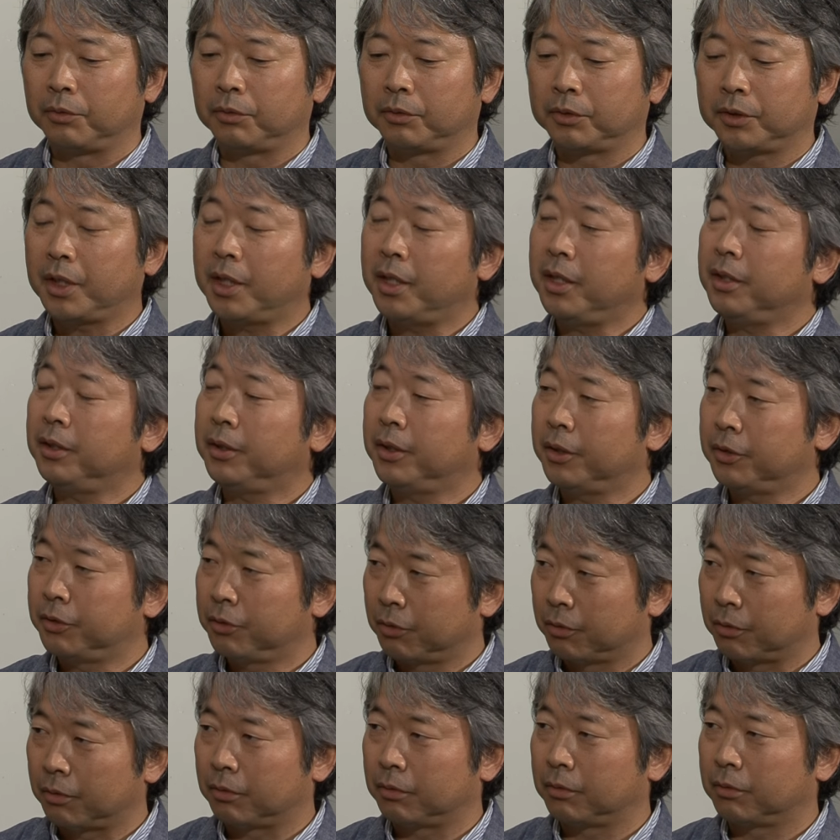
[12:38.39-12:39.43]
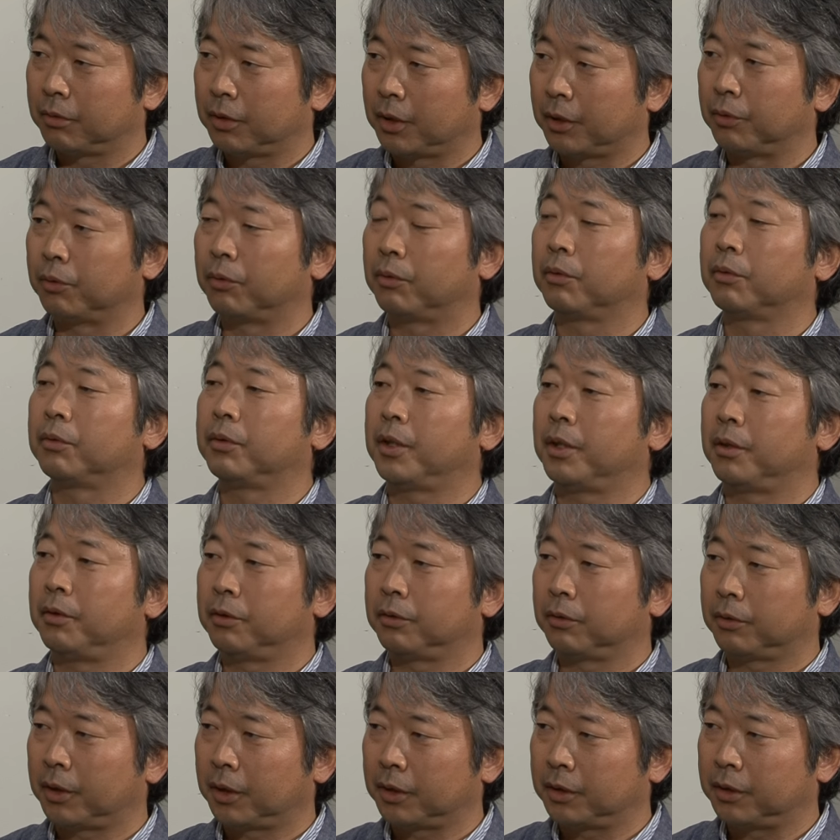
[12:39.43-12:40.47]
船員手帳が残っている
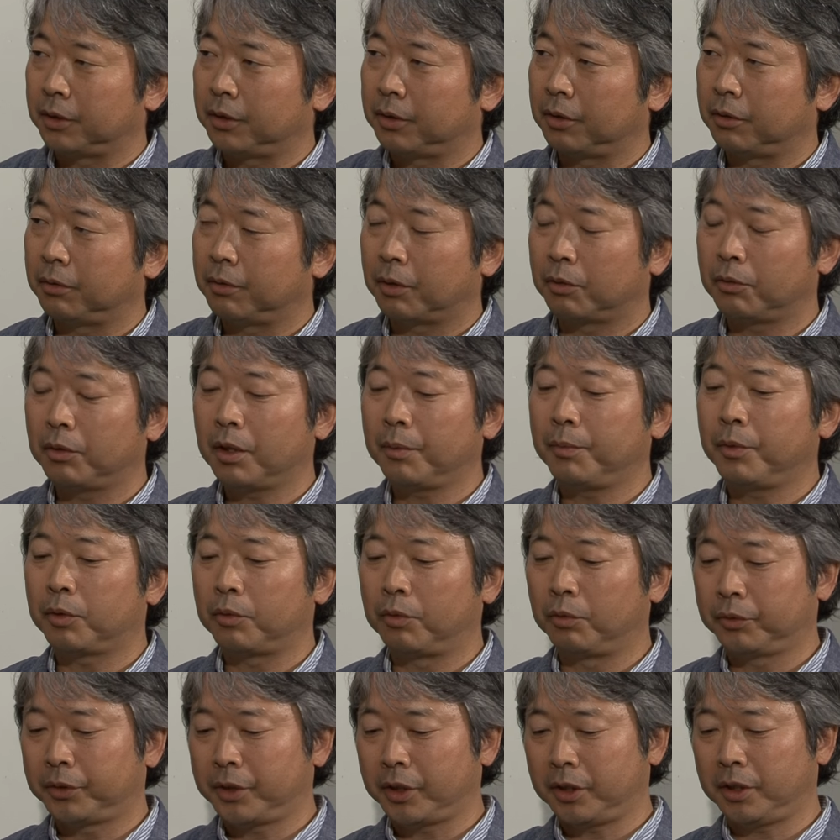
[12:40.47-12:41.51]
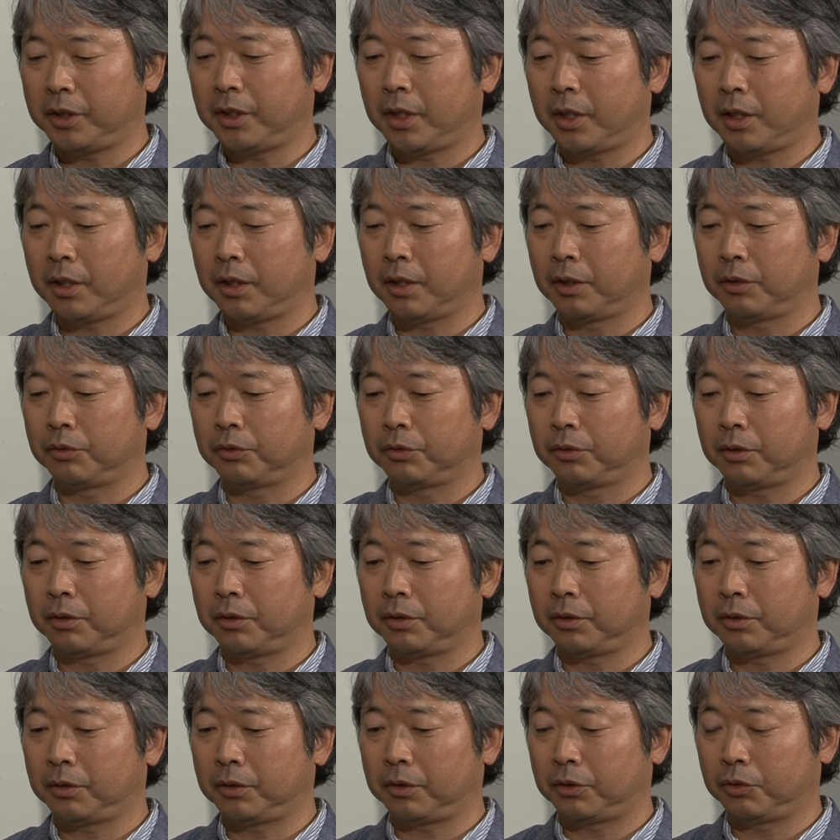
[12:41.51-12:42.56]
人たちっていうのは、これは公的な
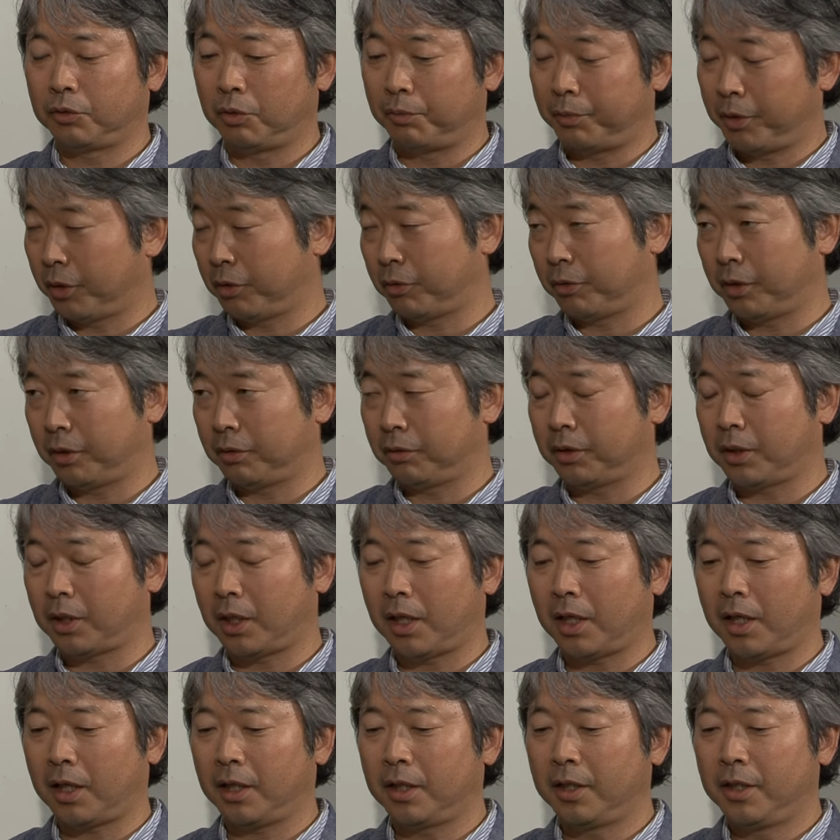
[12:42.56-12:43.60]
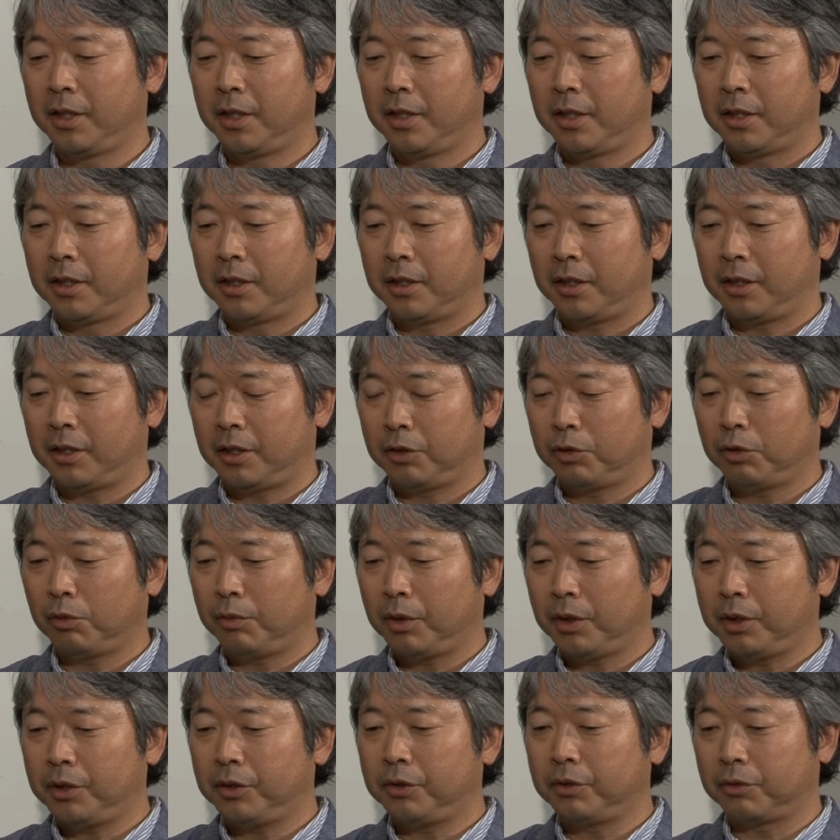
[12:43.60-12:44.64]
証明書ですから、昭
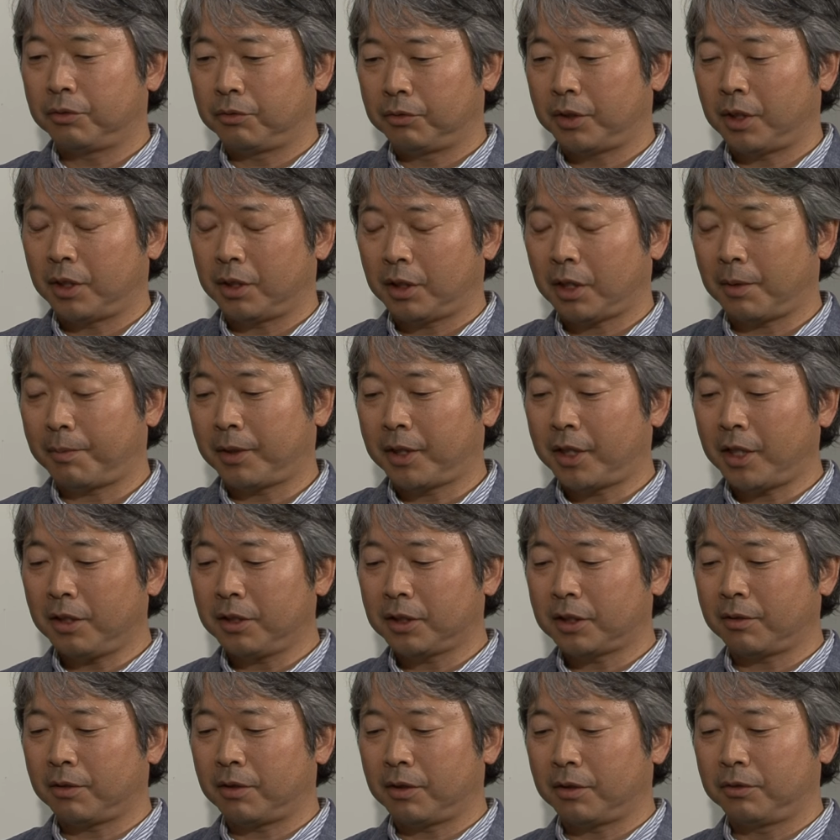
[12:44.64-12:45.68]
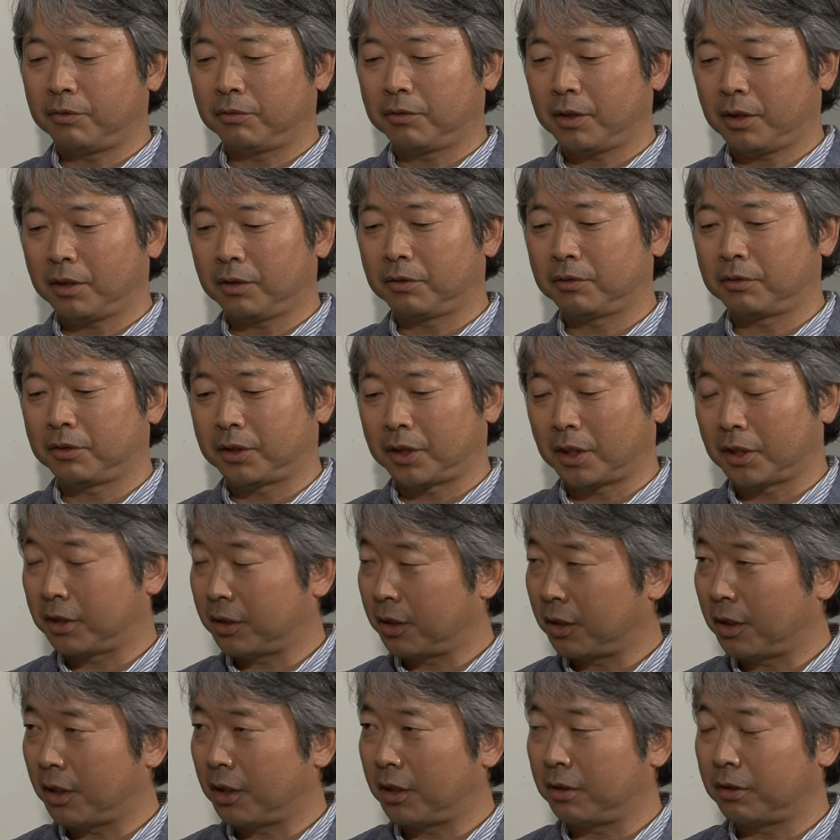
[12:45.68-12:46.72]
和29年、検査は10ヶ月しかし
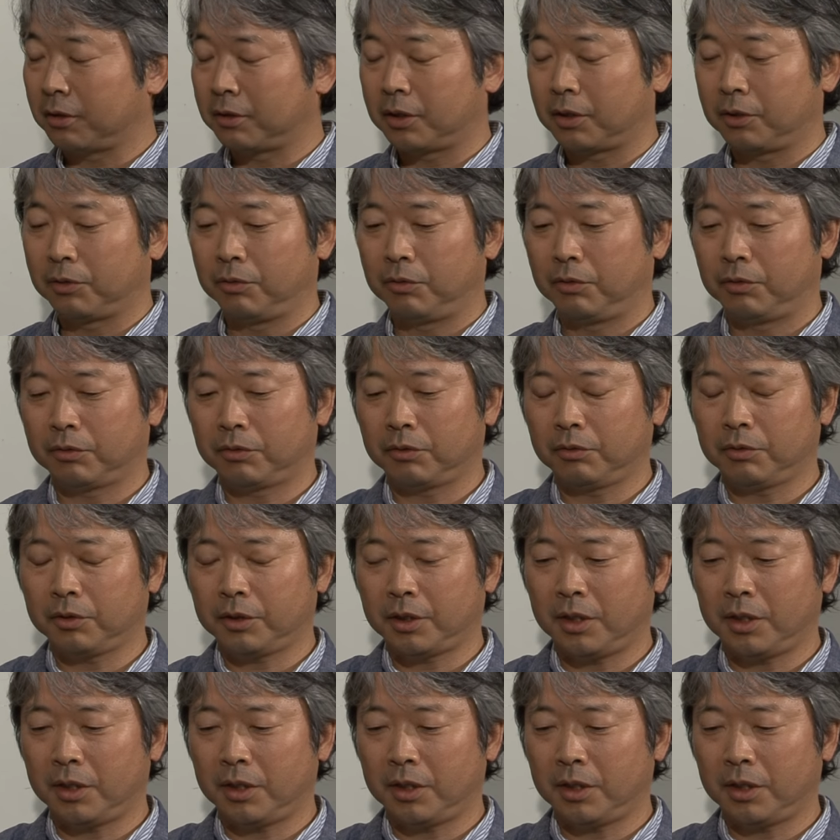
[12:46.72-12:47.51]
てないんですけど、その